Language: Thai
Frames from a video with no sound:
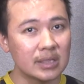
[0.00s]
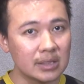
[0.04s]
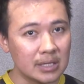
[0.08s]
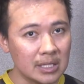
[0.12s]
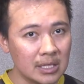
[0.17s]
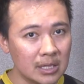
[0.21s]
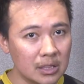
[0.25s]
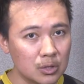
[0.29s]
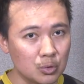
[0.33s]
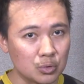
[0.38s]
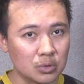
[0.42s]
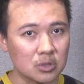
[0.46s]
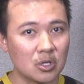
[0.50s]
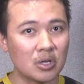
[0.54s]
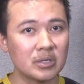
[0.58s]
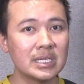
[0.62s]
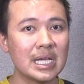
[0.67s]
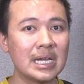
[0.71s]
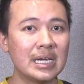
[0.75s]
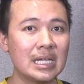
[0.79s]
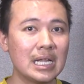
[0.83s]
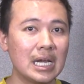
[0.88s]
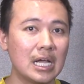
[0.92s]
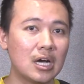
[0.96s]
สิ้นสุดตอน
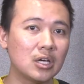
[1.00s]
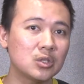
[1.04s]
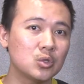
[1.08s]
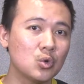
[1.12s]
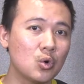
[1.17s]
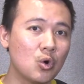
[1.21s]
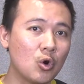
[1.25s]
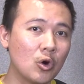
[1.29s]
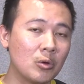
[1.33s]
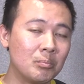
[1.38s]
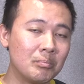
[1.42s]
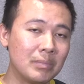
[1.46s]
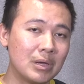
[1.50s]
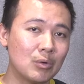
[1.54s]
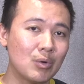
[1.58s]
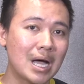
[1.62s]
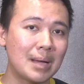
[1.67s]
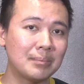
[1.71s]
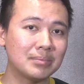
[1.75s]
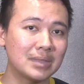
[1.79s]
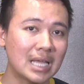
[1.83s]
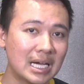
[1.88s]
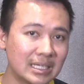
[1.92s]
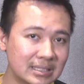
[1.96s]
เย็นเนี่ยแล้วก็ทุกคนมีค
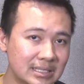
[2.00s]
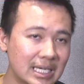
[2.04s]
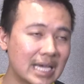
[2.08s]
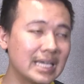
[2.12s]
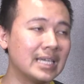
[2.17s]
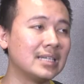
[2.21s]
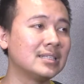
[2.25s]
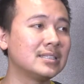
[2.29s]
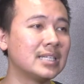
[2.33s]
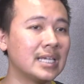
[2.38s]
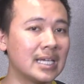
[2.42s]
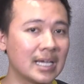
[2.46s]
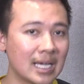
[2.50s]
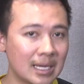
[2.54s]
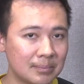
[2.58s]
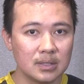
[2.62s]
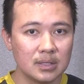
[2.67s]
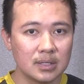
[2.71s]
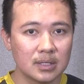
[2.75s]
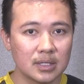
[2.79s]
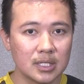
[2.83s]
วามตั้งใจจริงๆครับ